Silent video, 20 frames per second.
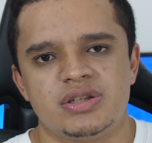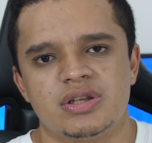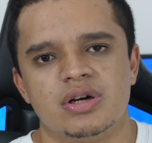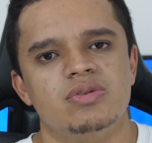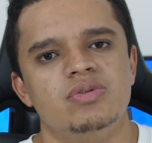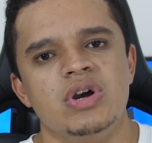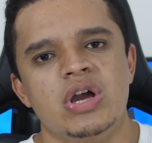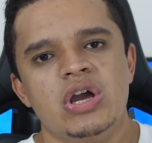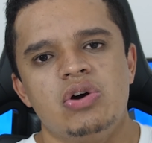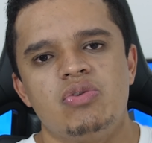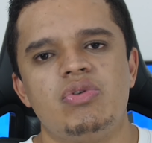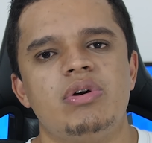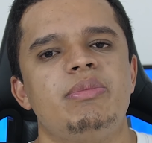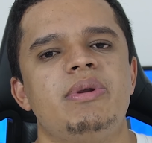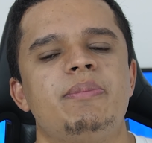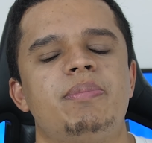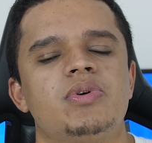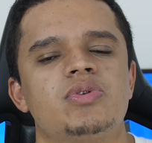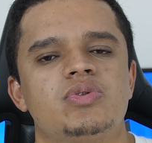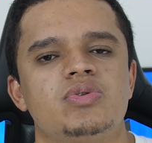Então o
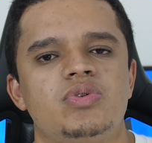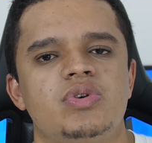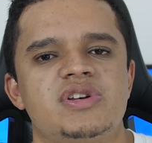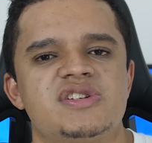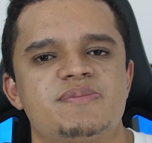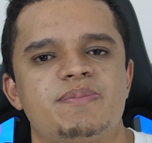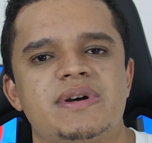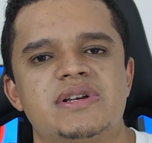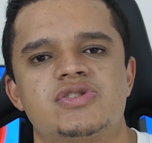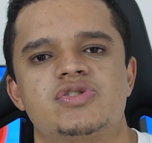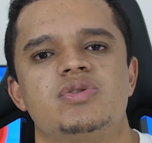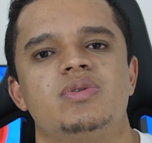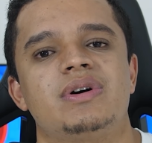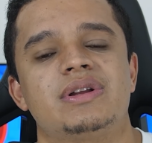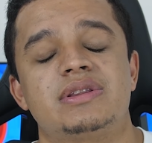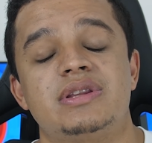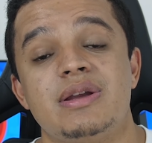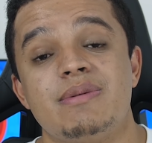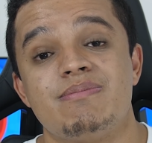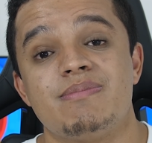M.2 passou a ter